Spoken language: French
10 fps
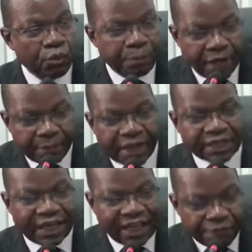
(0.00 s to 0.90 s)
permettre
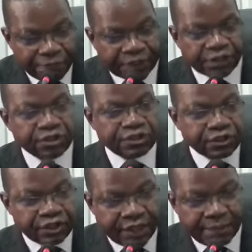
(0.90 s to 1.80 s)
à l'Afrique de se
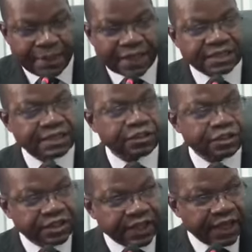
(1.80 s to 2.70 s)
débarrasser
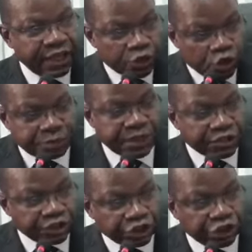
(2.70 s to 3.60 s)
de ces
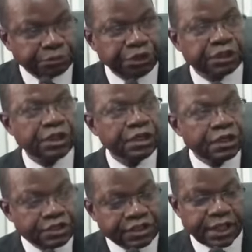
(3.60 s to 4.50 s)
substances chimiques
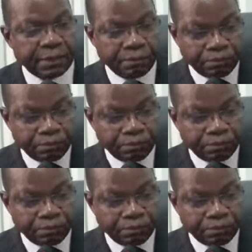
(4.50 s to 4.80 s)
et de ces